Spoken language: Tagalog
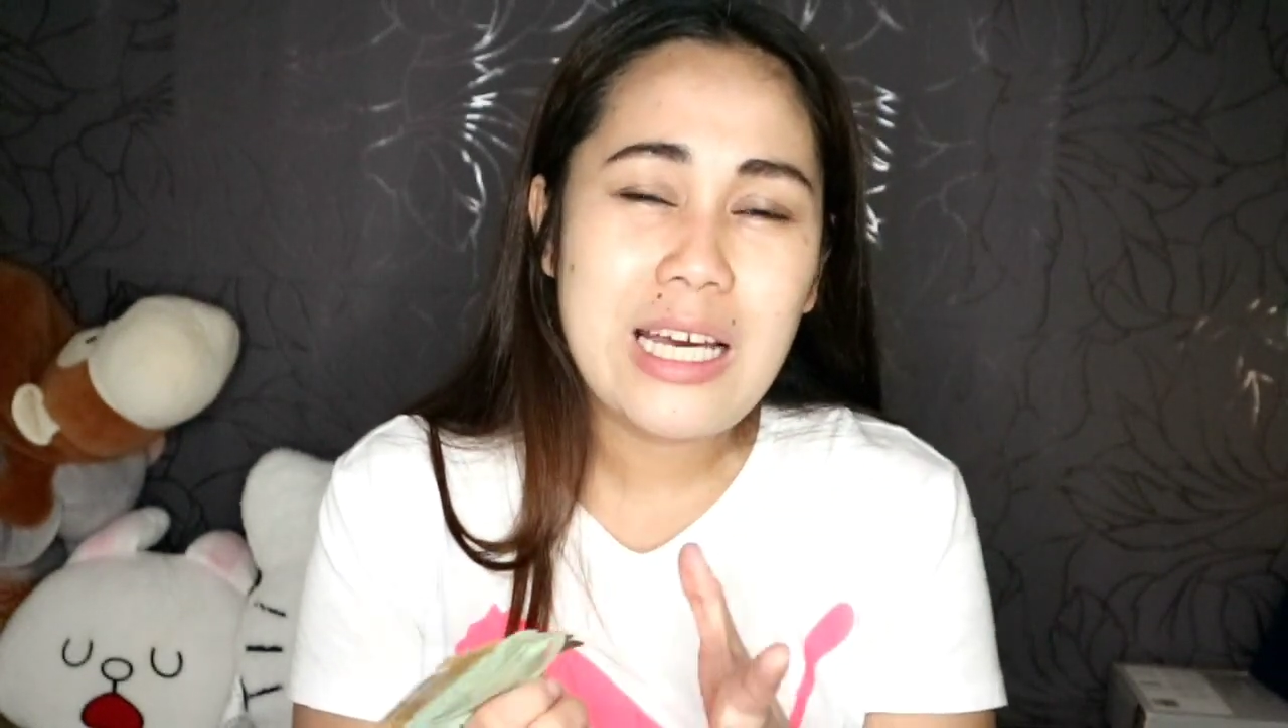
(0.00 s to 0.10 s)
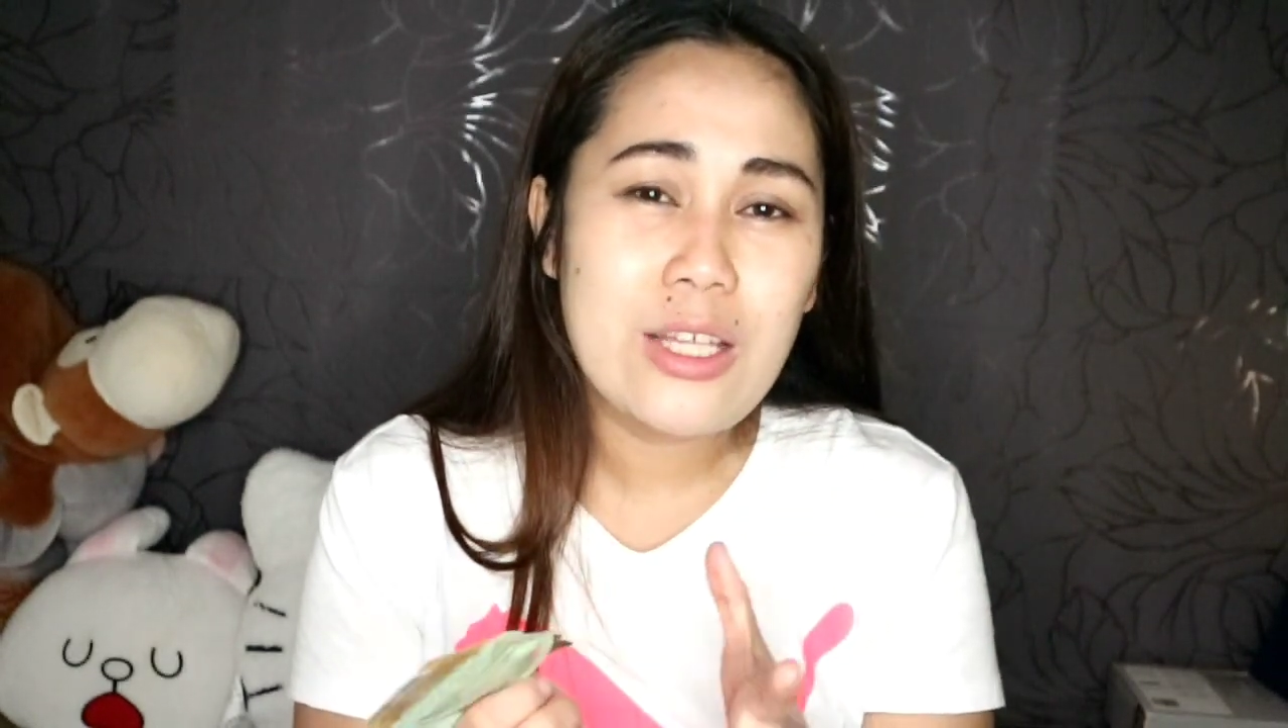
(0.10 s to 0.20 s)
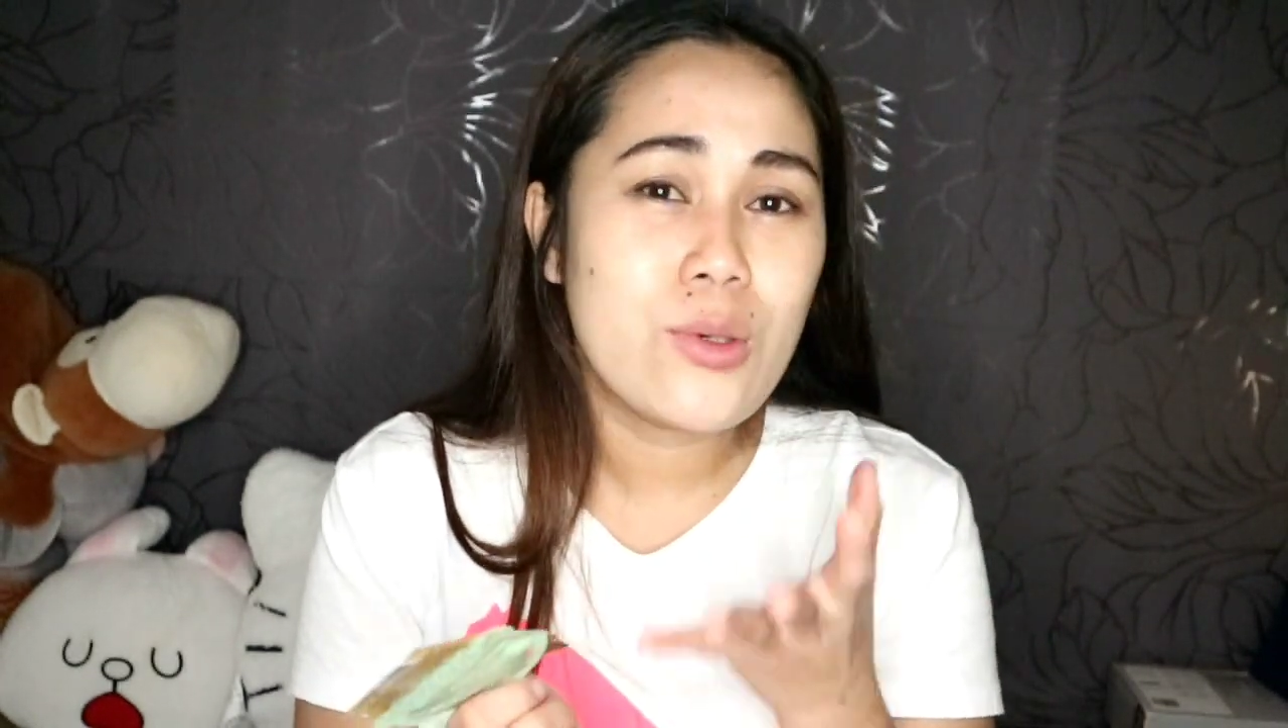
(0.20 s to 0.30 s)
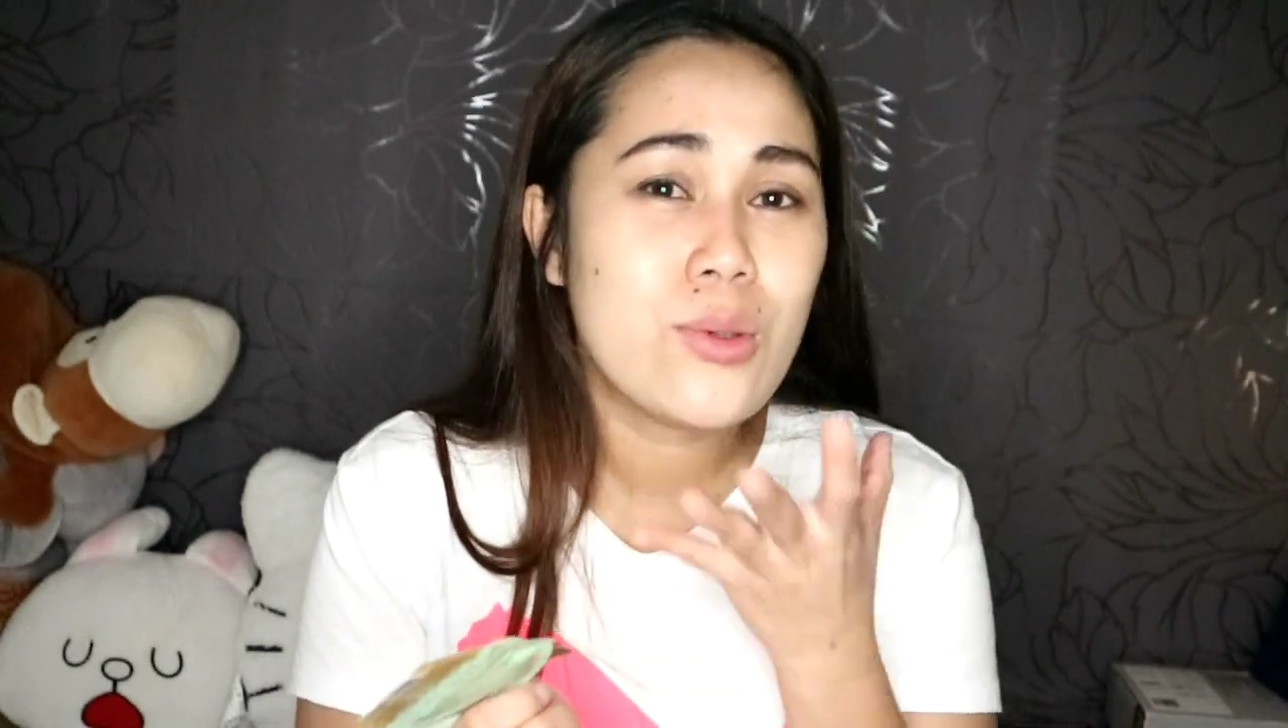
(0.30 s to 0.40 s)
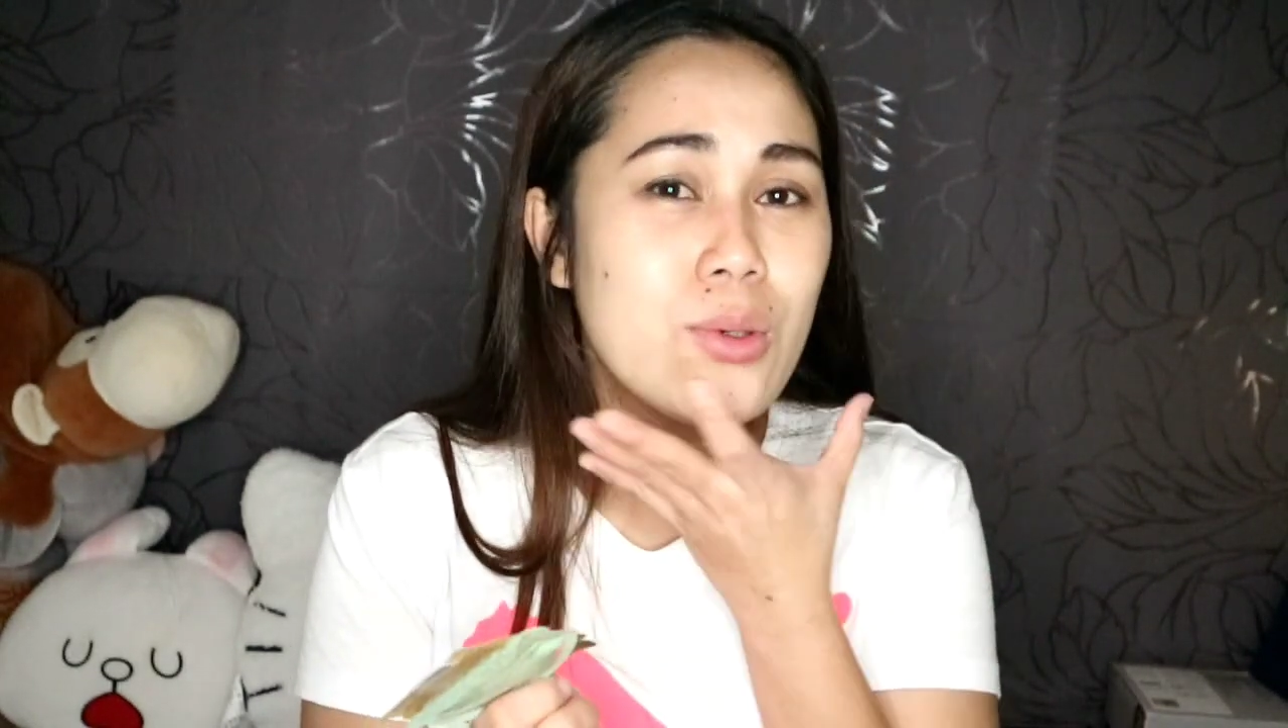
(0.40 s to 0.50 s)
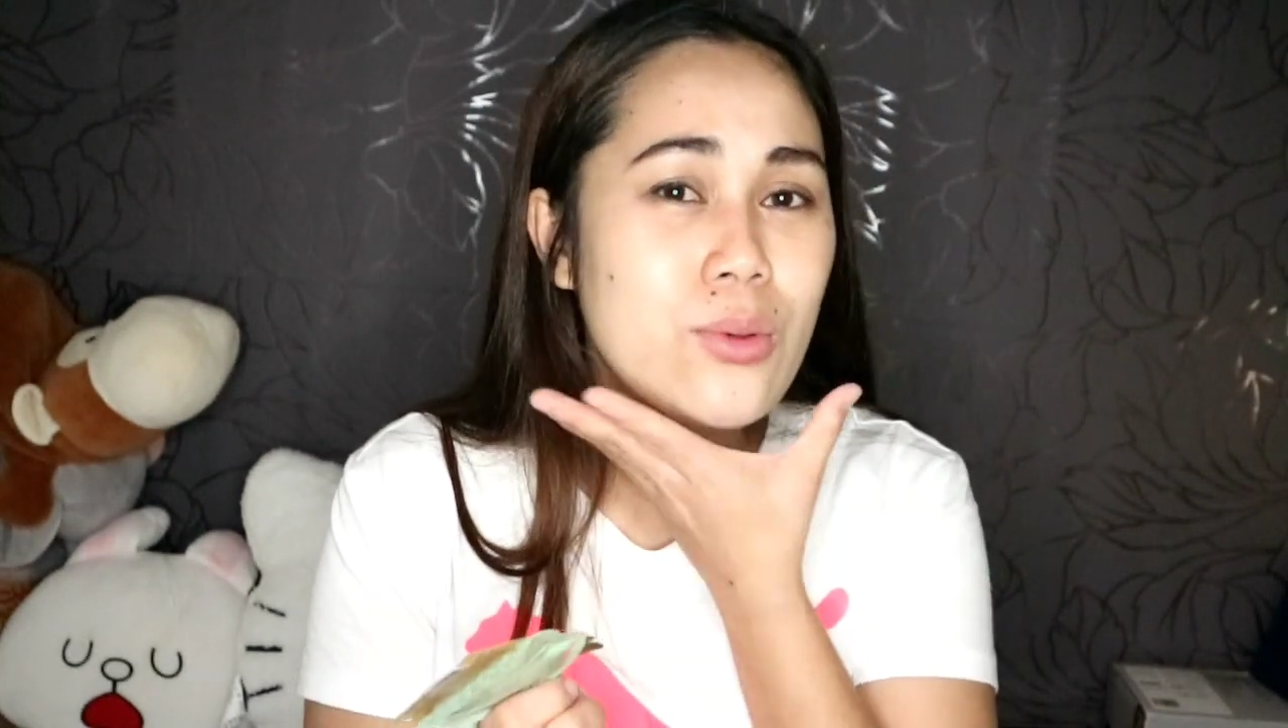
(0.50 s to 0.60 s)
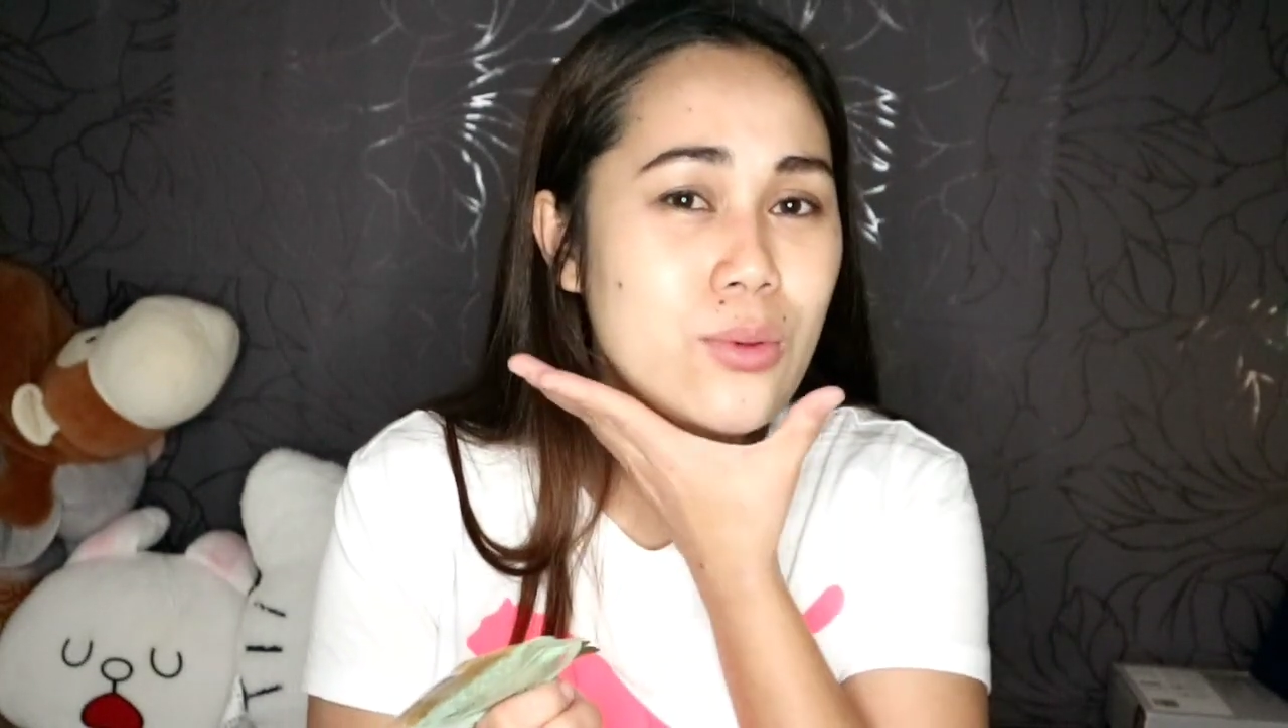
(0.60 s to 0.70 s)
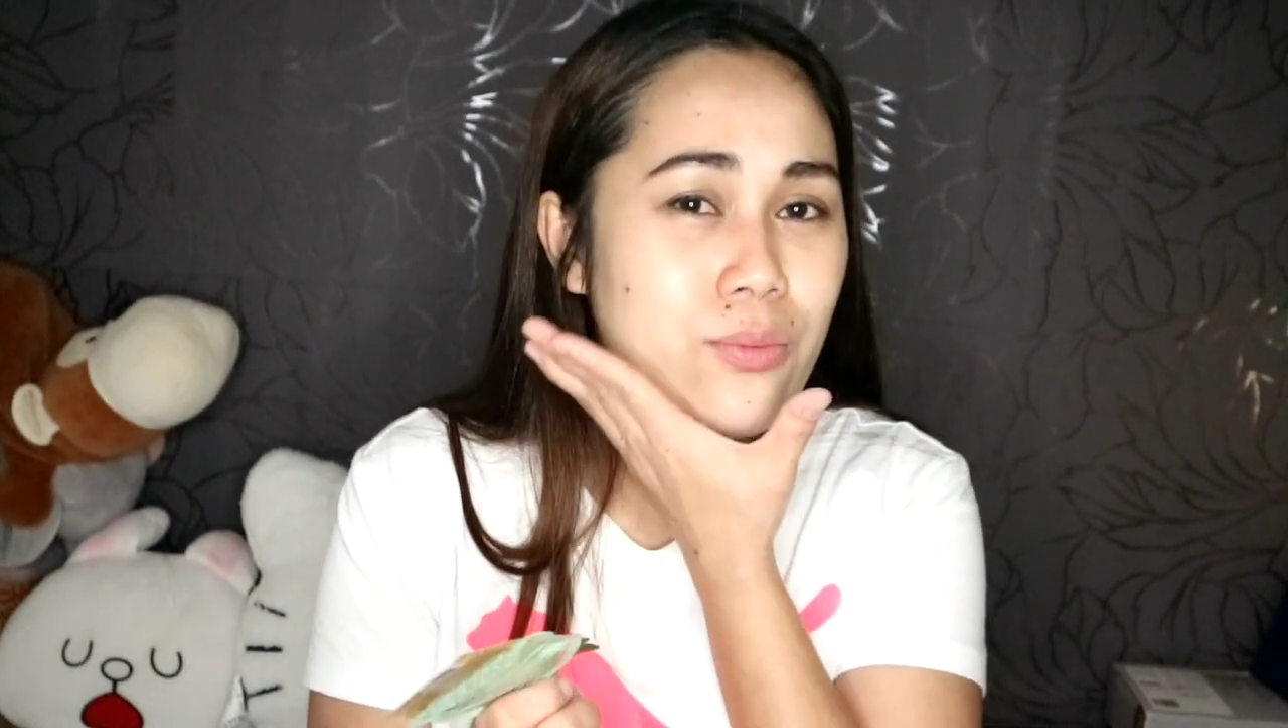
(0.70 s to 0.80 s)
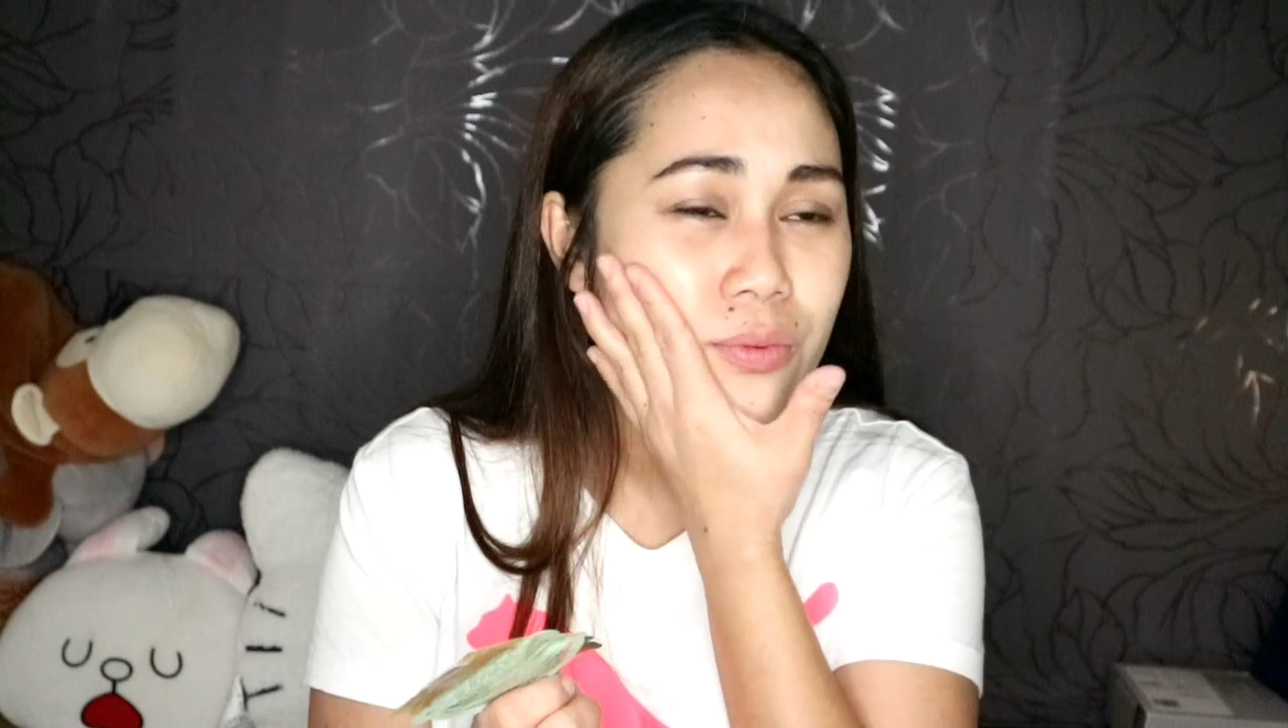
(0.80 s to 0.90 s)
ano, yung